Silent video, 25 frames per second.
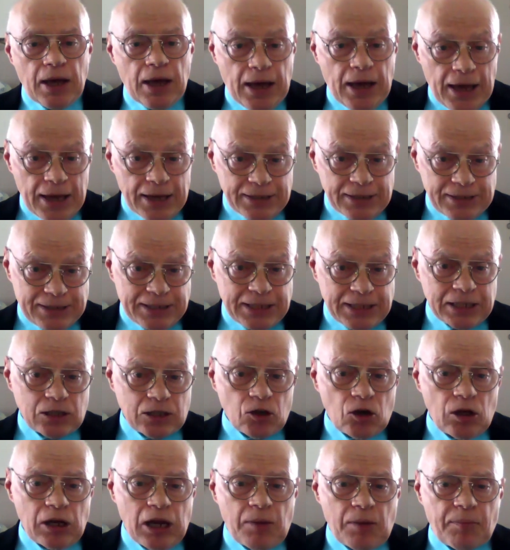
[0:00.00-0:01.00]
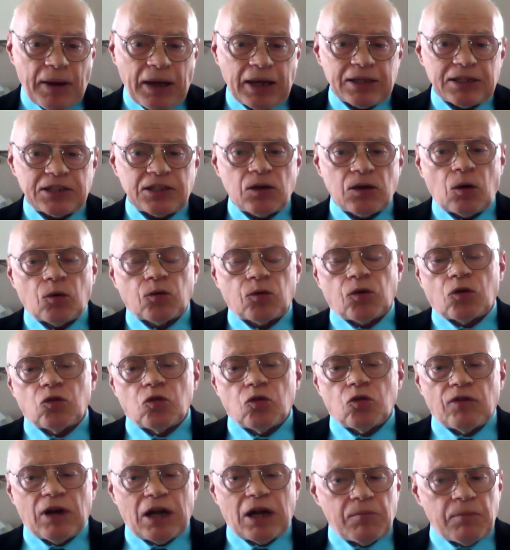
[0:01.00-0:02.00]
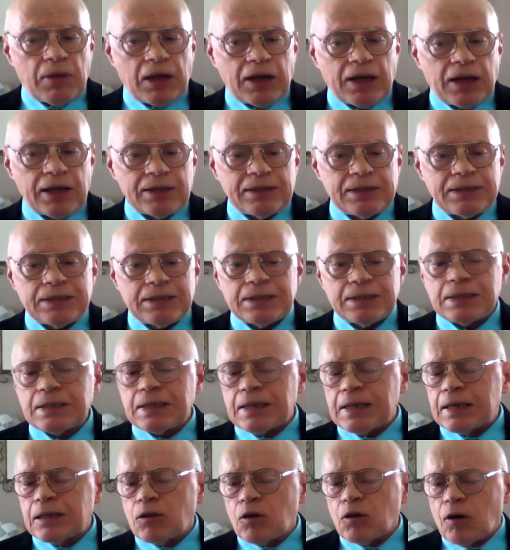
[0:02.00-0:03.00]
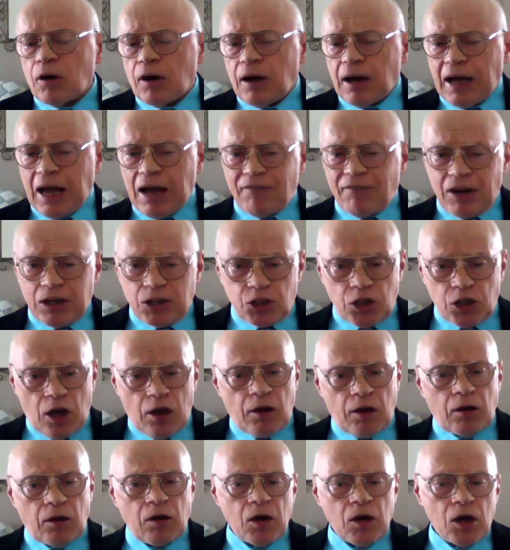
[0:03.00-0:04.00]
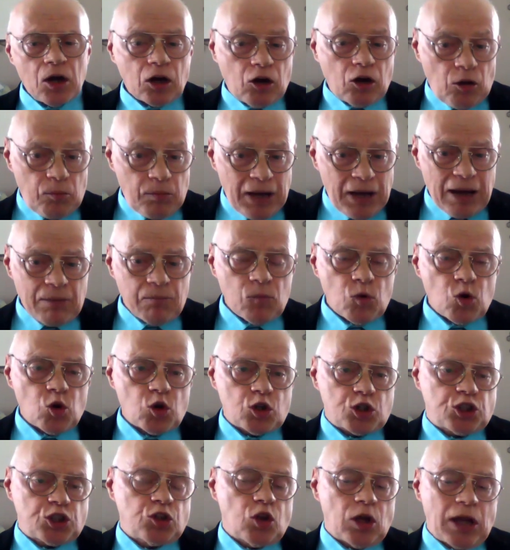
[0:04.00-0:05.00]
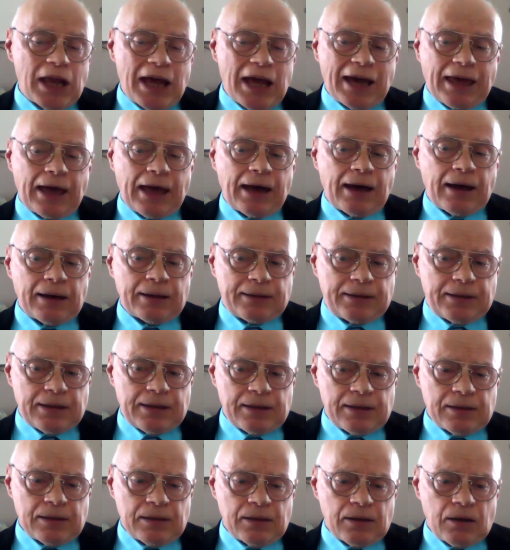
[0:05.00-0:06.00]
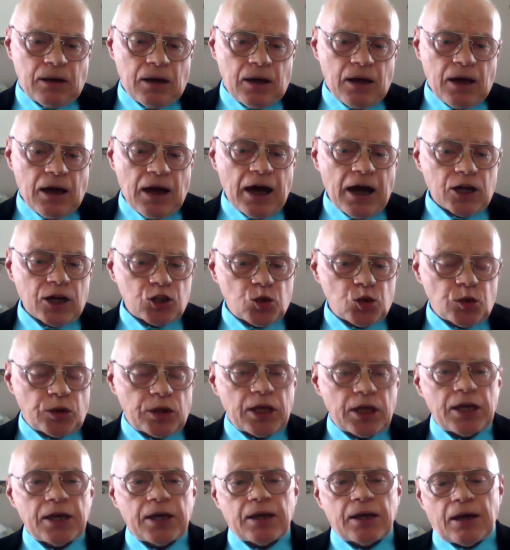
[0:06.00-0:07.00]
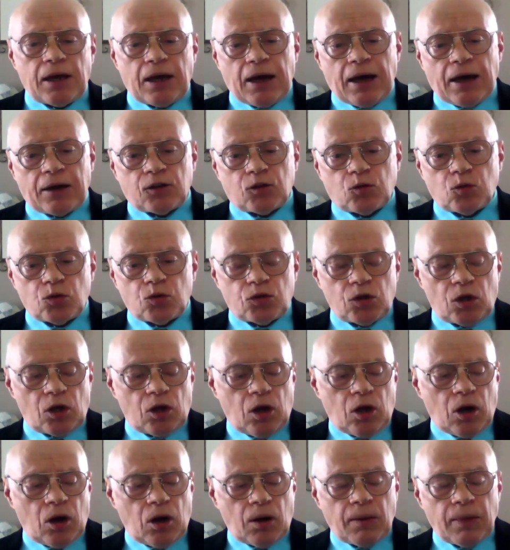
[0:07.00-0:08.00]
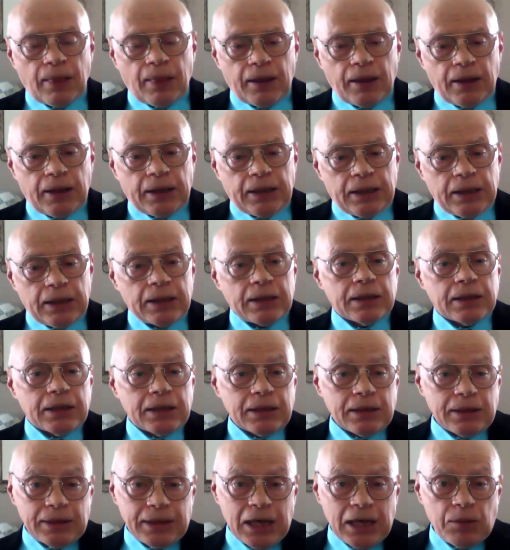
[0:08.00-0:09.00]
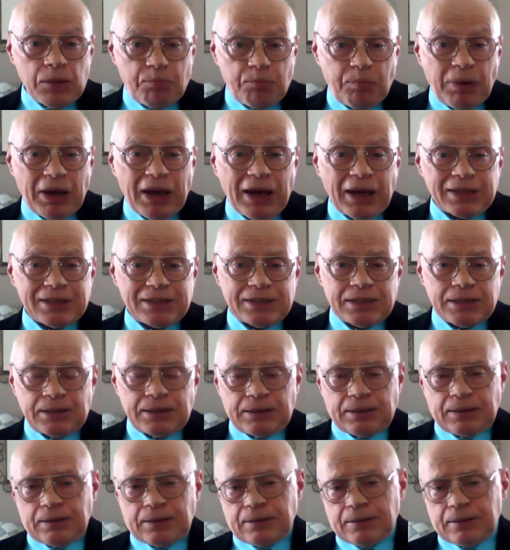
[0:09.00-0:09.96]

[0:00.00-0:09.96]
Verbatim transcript: ainsi que l'apparition de nouvelles maladies et de ravageurs comme la mouche de la quarantaine. ajoutée à tout cela des parasites.